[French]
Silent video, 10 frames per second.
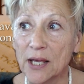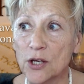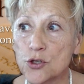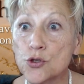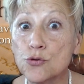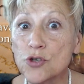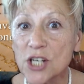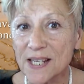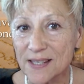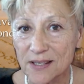
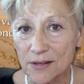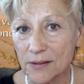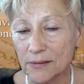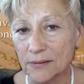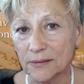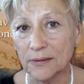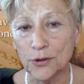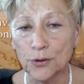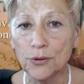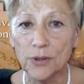sous-jacent
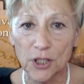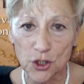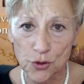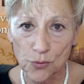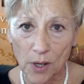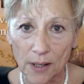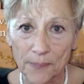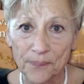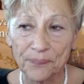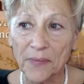de Yeshua
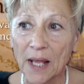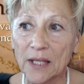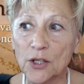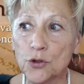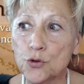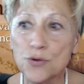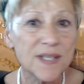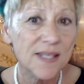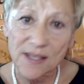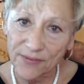dans tous
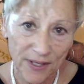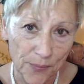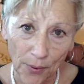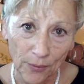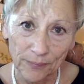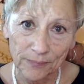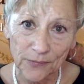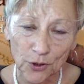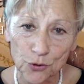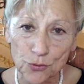ces événements,
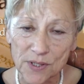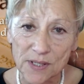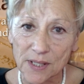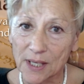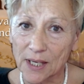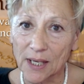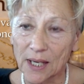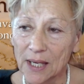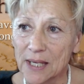dans tous ces,